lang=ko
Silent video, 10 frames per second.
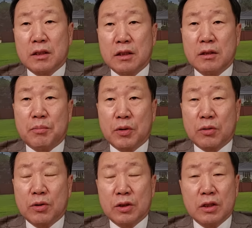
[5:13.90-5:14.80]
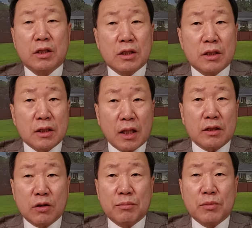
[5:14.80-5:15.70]
이 변호인들
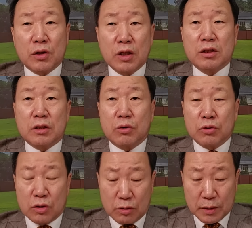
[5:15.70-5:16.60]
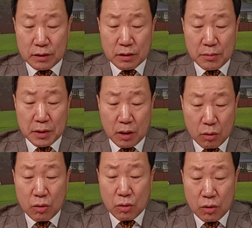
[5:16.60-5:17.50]
다섯 명이 이제 공천을 받는 셈이
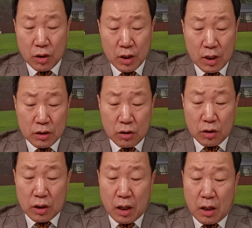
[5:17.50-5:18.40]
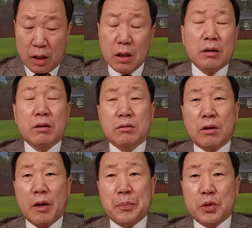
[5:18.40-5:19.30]
되고 여기다가
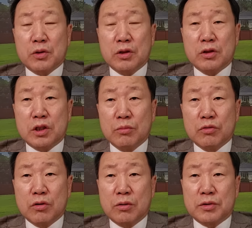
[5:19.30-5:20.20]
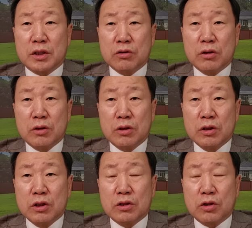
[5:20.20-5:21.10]
대표적인 친문 검사죠.
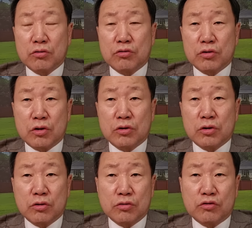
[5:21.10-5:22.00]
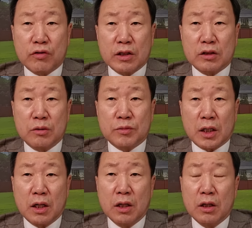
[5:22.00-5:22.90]
이성윤 전
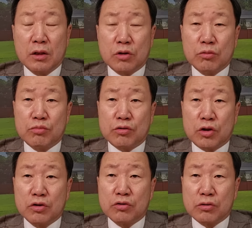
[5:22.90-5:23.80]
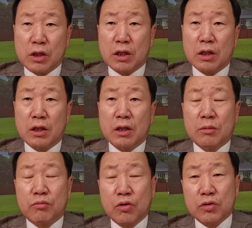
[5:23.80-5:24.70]
서울중앙지검장, 전북 전주을.
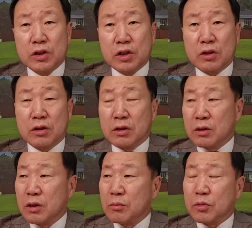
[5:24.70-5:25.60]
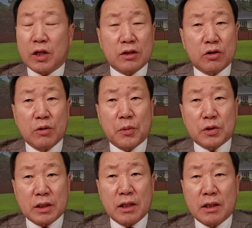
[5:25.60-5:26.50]
물론 이 지역은 뭐 당선이
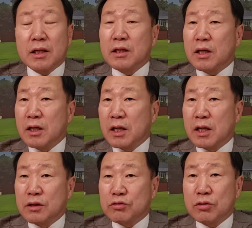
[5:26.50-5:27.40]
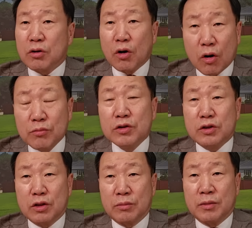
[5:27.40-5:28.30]
보장된다 이렇게 얘기할 수는 없는
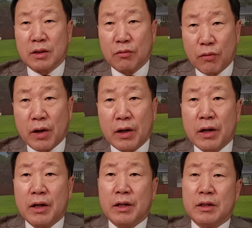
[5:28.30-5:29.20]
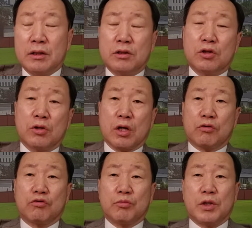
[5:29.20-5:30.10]
지역입니다. 왜? 이
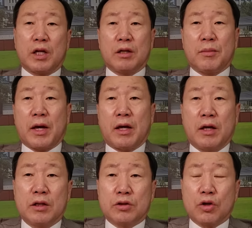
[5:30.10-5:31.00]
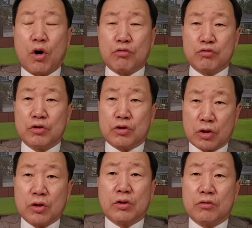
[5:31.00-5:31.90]
지역에 국민의힘의
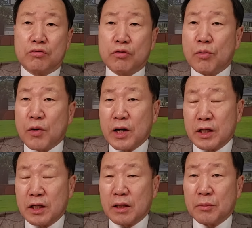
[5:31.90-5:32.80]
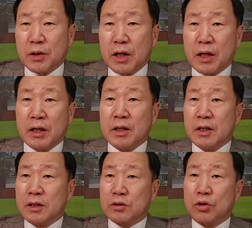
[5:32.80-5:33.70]
정운천 후보가 있기 때문에
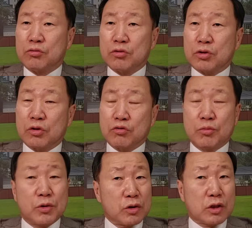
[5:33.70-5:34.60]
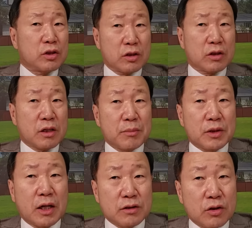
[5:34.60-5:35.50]
정운천 후보는 그 지역에서
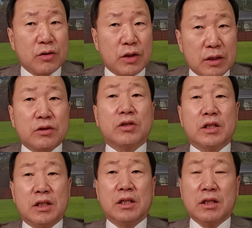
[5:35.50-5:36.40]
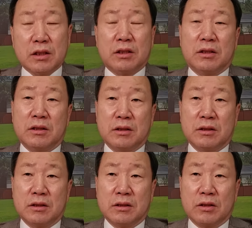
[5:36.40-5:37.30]
한번 당선된 적이 있는
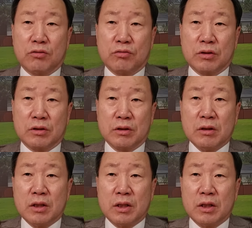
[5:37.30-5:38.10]
경우거든요.